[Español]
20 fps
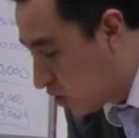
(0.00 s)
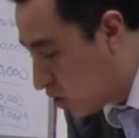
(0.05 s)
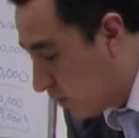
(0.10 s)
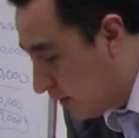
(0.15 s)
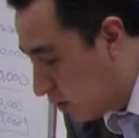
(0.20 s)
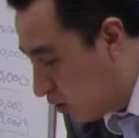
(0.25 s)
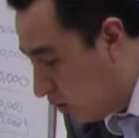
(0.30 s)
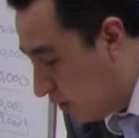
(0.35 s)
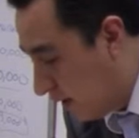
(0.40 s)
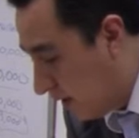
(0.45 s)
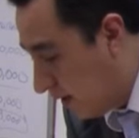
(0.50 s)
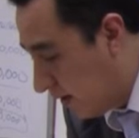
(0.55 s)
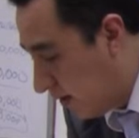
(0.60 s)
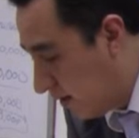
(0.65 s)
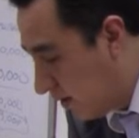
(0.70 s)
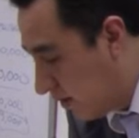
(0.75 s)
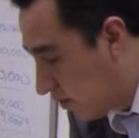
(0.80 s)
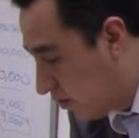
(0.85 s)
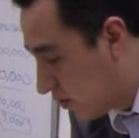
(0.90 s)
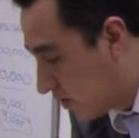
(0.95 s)
la sumatoria,
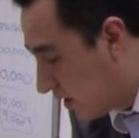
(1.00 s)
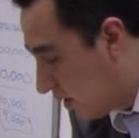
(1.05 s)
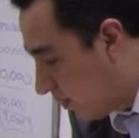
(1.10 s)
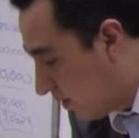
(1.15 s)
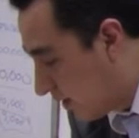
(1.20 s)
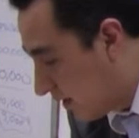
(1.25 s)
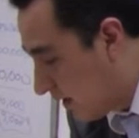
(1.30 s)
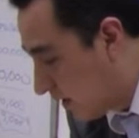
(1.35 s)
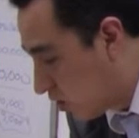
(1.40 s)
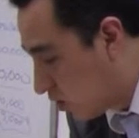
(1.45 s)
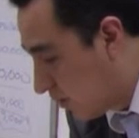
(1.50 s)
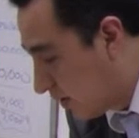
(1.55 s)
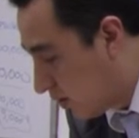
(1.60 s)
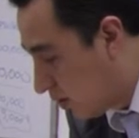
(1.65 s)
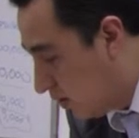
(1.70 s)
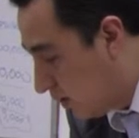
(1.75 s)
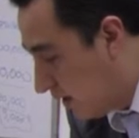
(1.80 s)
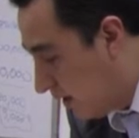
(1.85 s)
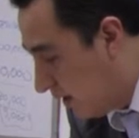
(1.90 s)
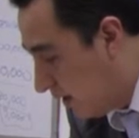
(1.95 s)
justamente la
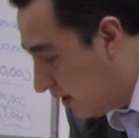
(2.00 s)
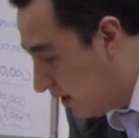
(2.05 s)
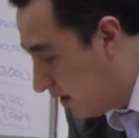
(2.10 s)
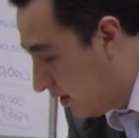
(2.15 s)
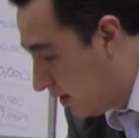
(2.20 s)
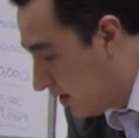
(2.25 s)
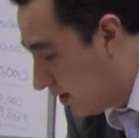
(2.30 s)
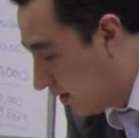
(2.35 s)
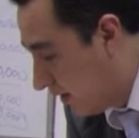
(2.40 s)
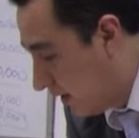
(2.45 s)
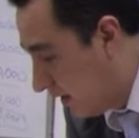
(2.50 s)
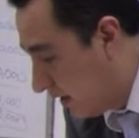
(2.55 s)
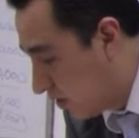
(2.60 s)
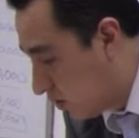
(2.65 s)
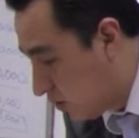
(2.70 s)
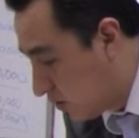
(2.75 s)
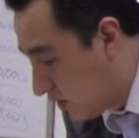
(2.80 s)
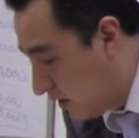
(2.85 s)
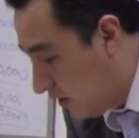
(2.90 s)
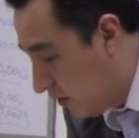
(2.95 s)
sumatoria de
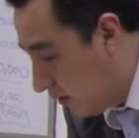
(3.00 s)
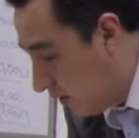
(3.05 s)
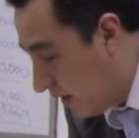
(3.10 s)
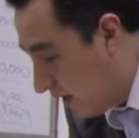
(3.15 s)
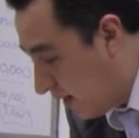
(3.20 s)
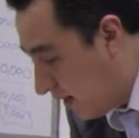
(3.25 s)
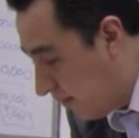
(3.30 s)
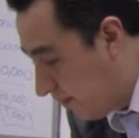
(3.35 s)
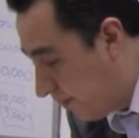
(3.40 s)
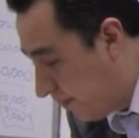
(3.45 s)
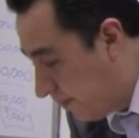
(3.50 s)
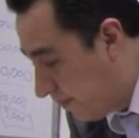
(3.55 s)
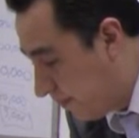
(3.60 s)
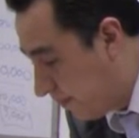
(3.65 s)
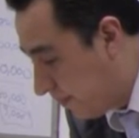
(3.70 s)
estos cinco de acá.